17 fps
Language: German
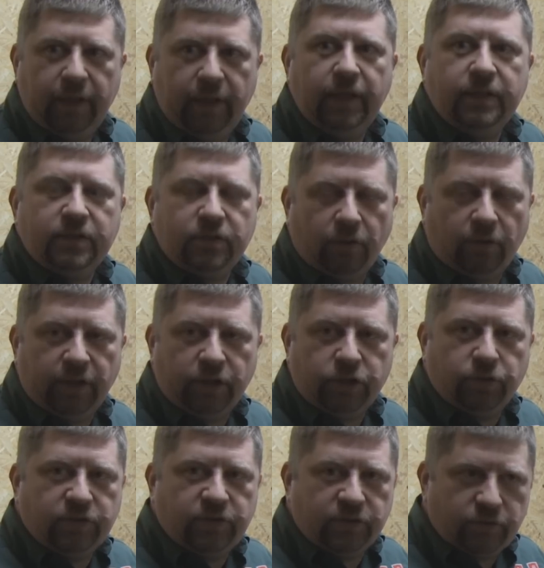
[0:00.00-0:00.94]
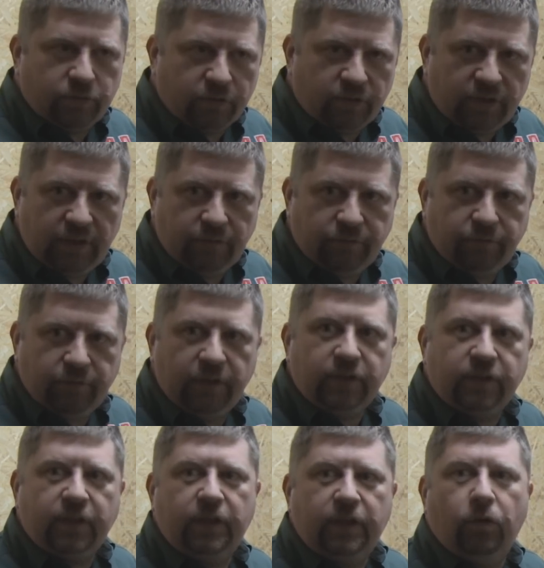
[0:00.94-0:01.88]
soll. Hin soll. Der Schuss ist zu tief,
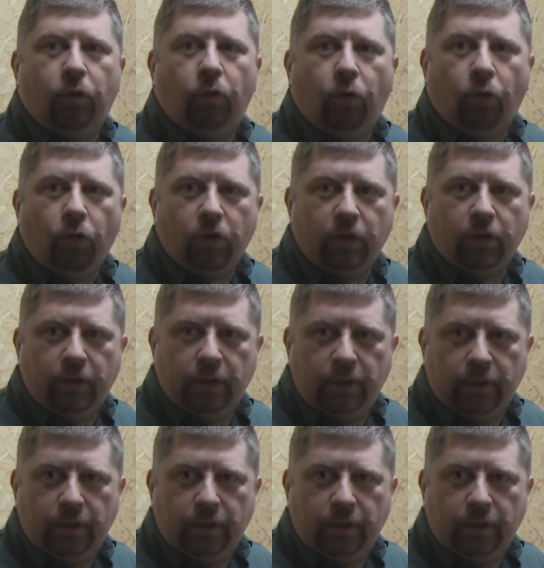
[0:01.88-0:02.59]
ich drehe mhm. hoch.